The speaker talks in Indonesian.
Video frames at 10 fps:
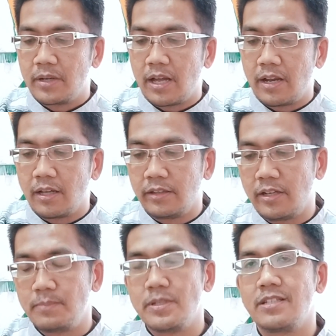
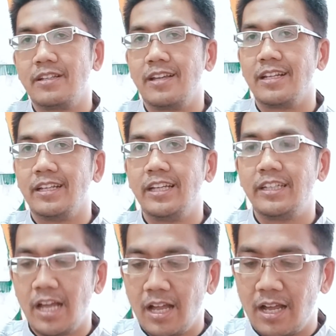karakter peserta didik
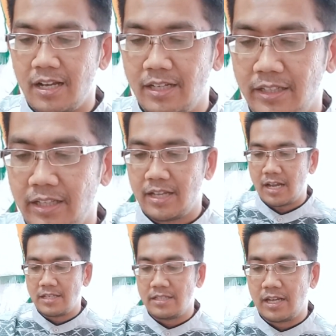yang akan kita
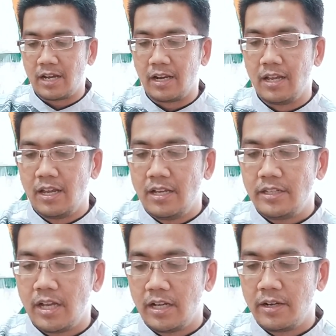ajar.
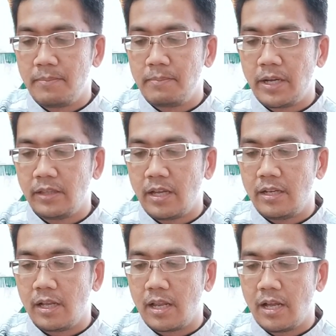Yang keempat
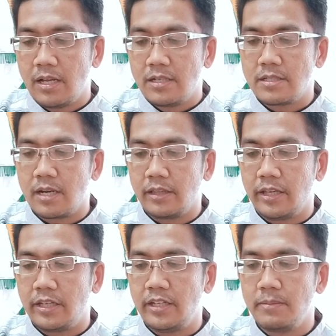adalah
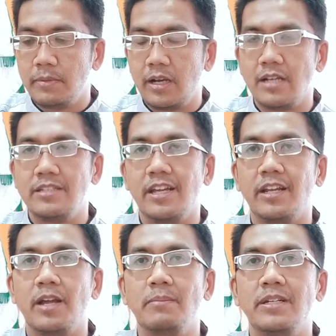strategi mengajar
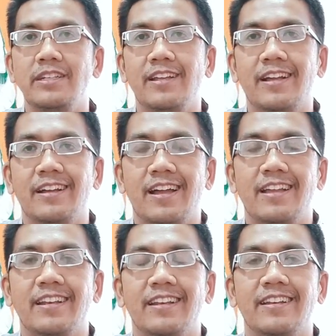yang
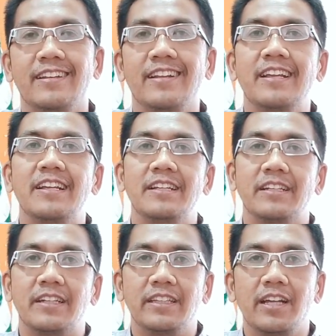menyenangkan.
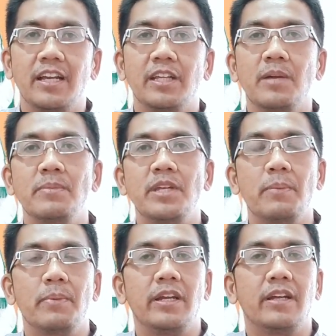Ketika kita
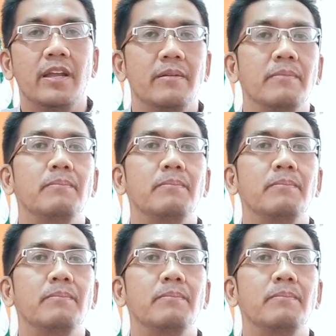menyampaikan